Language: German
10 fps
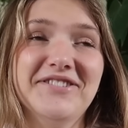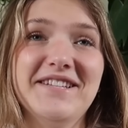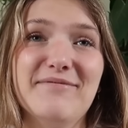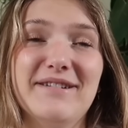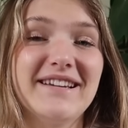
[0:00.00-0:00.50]
Und
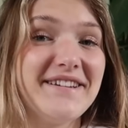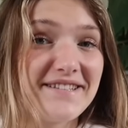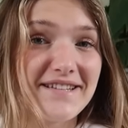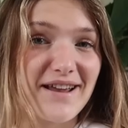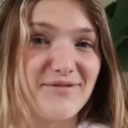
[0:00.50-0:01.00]
sie haben einen
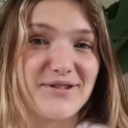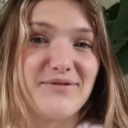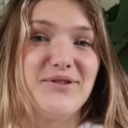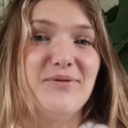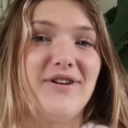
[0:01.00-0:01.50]
riesigen Einfluss
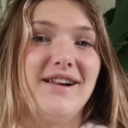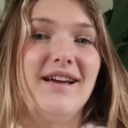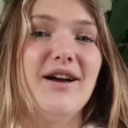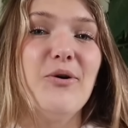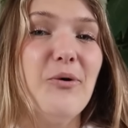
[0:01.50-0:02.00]
auf die Umwelt
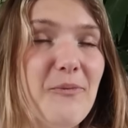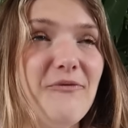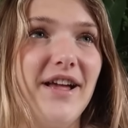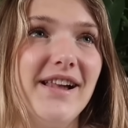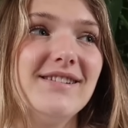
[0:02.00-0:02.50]

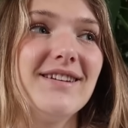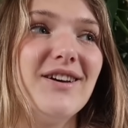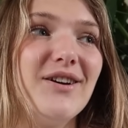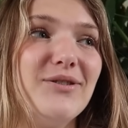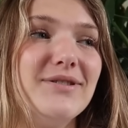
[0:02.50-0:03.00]

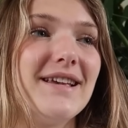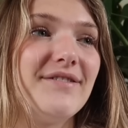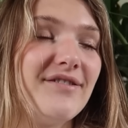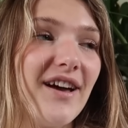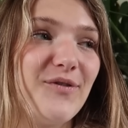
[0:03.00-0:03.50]
und sehr
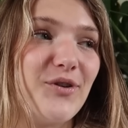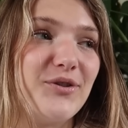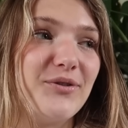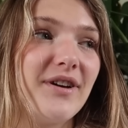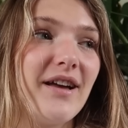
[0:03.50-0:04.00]
viel
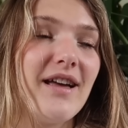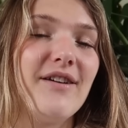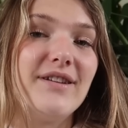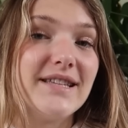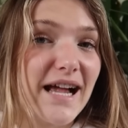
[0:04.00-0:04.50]
Verantwortung,
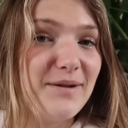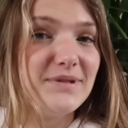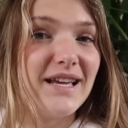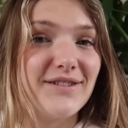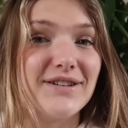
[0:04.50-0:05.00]
weshalb
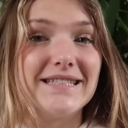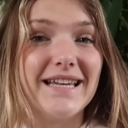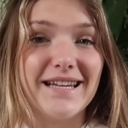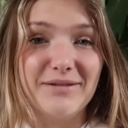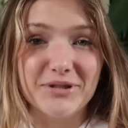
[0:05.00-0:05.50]
sie etwas
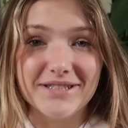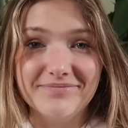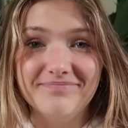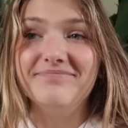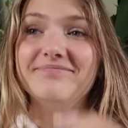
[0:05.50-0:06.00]
ändern müssen.